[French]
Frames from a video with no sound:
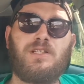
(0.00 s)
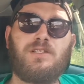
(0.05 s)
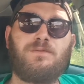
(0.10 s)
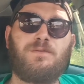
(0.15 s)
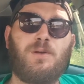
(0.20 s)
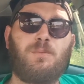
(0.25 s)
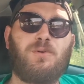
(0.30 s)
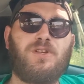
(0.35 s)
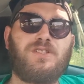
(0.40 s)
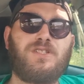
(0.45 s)
ça
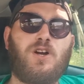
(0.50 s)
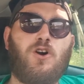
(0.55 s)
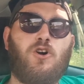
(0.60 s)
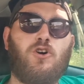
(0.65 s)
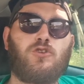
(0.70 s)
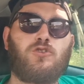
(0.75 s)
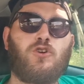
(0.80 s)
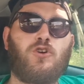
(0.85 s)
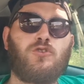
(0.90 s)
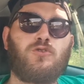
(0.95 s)
fait plaisir à
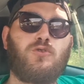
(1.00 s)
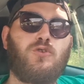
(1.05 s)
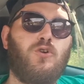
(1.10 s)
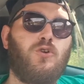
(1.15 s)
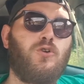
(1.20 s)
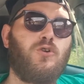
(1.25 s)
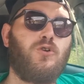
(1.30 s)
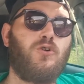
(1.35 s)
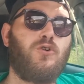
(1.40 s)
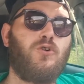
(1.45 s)
entendre
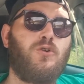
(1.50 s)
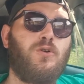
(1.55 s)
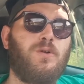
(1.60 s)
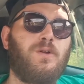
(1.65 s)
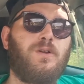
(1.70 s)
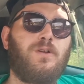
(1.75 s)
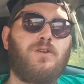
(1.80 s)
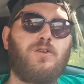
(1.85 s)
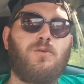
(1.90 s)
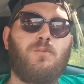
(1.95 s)
que
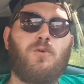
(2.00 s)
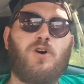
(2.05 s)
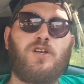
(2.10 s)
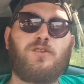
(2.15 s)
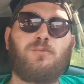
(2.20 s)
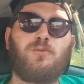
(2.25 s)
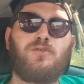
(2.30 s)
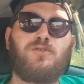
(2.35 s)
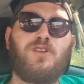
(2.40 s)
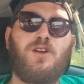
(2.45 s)
mon
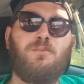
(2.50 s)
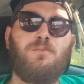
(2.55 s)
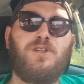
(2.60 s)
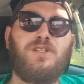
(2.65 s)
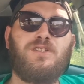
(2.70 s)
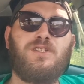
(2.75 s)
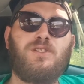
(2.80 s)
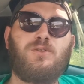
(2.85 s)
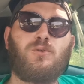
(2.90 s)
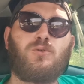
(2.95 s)
responsable
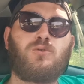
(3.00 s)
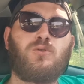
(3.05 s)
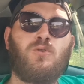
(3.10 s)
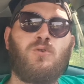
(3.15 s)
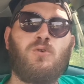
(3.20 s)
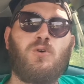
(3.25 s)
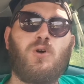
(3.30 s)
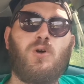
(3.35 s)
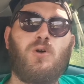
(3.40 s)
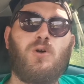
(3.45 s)
m'a dit,
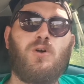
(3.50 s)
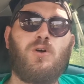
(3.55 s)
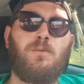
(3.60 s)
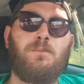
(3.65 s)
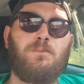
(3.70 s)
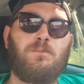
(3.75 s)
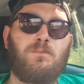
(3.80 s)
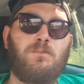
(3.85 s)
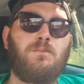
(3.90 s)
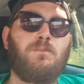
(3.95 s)
tonton, euh,
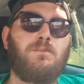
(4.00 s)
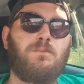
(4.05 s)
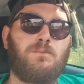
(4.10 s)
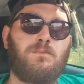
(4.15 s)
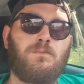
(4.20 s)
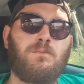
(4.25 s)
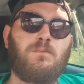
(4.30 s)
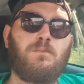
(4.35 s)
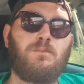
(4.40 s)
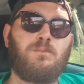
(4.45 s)

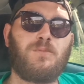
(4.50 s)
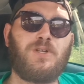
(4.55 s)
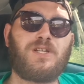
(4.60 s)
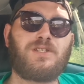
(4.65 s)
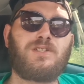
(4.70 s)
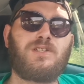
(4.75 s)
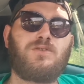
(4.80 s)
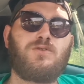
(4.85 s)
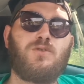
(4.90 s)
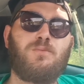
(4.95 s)

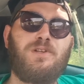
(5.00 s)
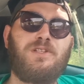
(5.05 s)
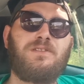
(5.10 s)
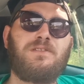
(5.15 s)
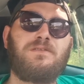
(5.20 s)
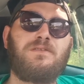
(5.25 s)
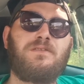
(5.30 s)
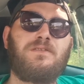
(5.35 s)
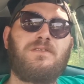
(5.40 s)
bien cette semaine.